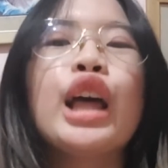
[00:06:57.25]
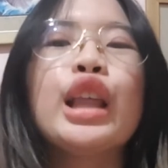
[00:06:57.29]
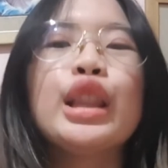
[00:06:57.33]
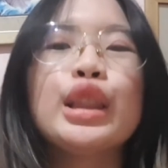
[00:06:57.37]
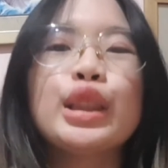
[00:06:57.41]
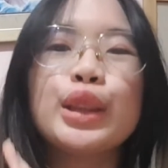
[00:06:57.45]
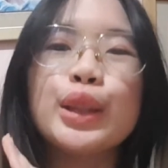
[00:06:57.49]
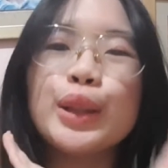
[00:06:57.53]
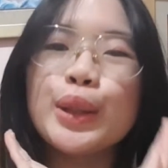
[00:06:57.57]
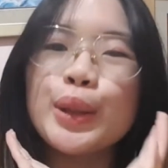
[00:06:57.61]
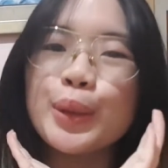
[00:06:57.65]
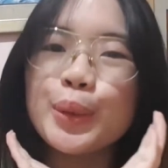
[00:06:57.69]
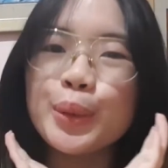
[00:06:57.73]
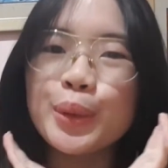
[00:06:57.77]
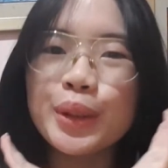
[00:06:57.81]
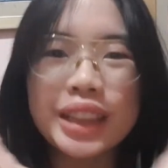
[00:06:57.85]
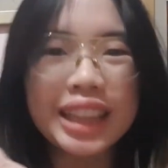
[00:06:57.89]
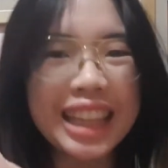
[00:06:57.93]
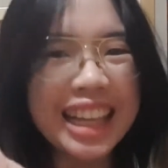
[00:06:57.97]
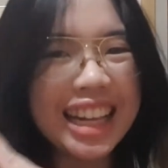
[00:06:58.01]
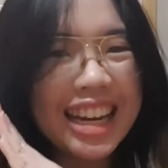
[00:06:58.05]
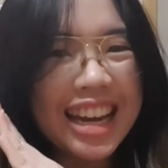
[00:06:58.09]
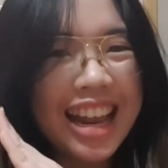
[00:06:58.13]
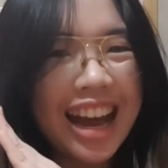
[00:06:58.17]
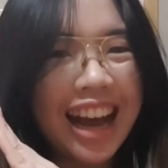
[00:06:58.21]
Tentu
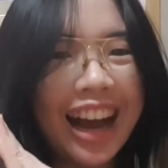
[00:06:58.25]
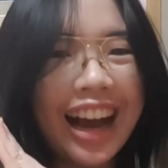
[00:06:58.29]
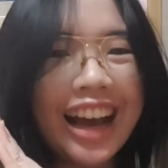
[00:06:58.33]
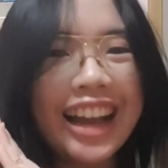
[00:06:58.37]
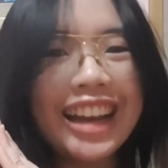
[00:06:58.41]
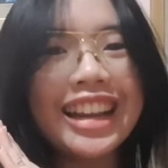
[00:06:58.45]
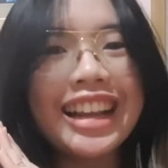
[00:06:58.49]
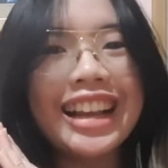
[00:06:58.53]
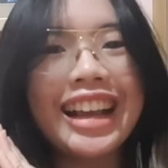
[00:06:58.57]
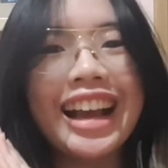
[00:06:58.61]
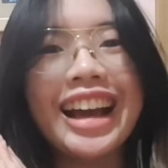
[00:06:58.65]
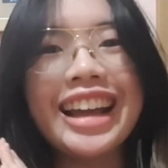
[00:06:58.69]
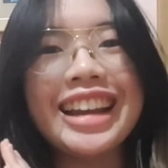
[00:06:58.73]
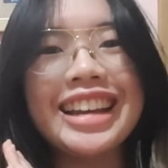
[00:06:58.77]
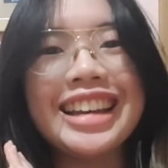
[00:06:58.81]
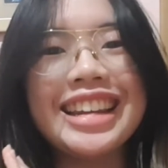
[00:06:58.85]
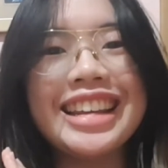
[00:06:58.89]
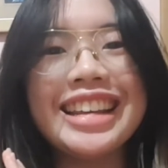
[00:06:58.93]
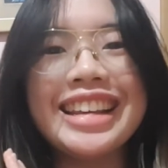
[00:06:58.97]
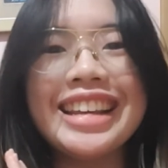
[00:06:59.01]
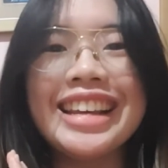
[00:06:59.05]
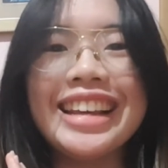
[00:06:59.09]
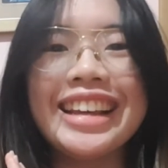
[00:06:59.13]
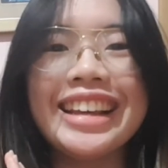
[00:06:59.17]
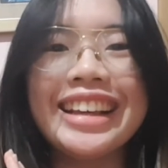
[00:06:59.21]
tidak,
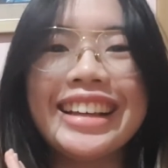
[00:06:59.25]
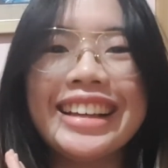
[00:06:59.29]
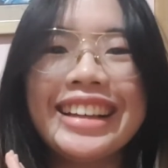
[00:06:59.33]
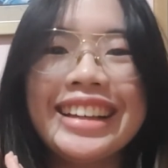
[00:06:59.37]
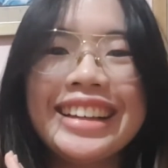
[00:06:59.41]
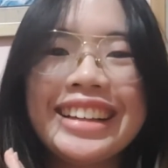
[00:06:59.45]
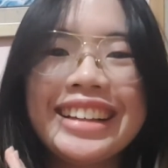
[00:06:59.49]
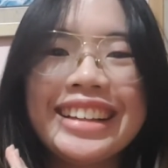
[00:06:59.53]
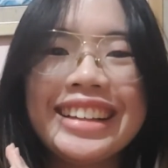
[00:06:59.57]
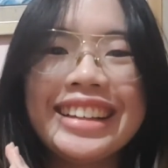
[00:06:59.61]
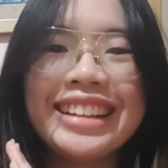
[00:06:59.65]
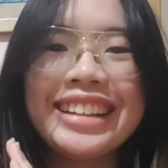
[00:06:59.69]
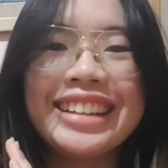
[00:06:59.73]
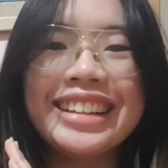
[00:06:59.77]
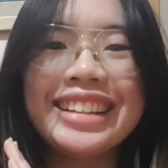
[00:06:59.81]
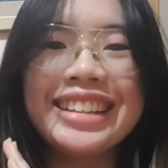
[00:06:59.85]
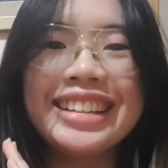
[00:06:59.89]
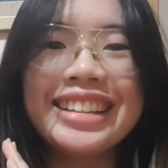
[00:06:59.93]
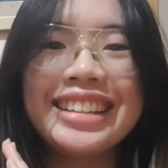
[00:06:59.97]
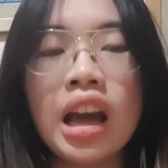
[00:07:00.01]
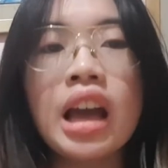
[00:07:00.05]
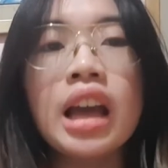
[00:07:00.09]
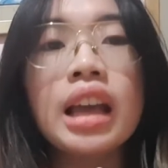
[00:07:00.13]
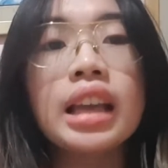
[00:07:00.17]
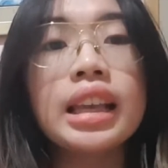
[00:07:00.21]
adik-adik
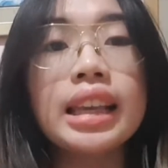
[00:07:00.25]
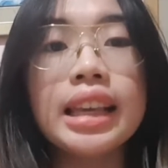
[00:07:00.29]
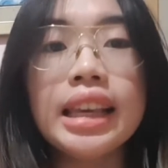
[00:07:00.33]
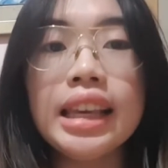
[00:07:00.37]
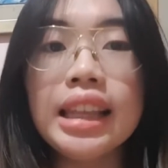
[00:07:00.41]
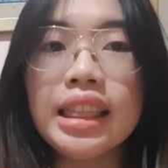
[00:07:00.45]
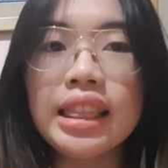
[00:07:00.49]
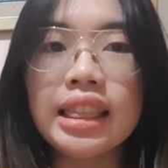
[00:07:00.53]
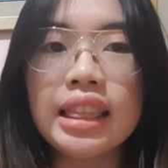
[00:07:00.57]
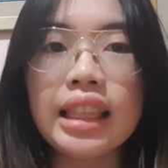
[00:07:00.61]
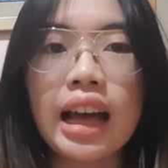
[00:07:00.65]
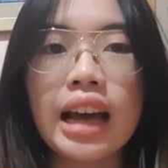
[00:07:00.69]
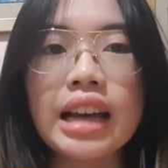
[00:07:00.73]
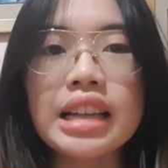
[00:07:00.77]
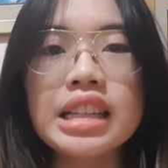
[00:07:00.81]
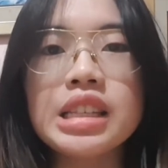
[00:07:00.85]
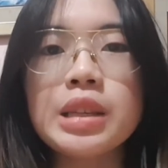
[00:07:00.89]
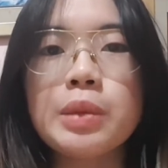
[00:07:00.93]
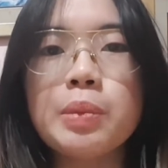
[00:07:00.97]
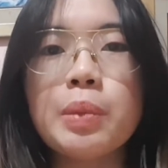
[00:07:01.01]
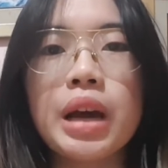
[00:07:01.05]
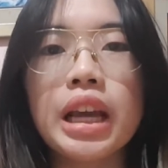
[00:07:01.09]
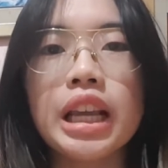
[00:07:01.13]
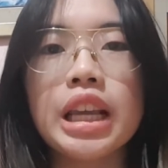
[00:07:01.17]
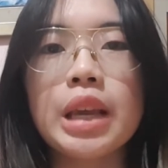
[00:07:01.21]
kita
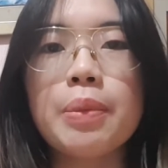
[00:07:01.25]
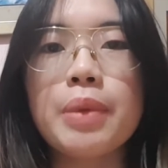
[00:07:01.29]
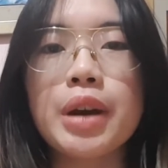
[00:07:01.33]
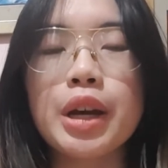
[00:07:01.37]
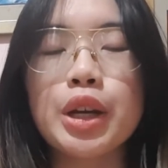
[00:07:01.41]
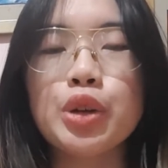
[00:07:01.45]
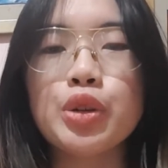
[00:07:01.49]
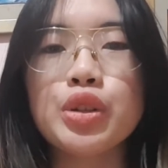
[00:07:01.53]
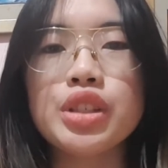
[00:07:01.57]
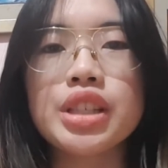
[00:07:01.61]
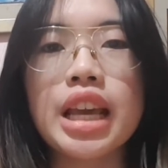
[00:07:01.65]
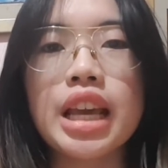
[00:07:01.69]
sebagai manusia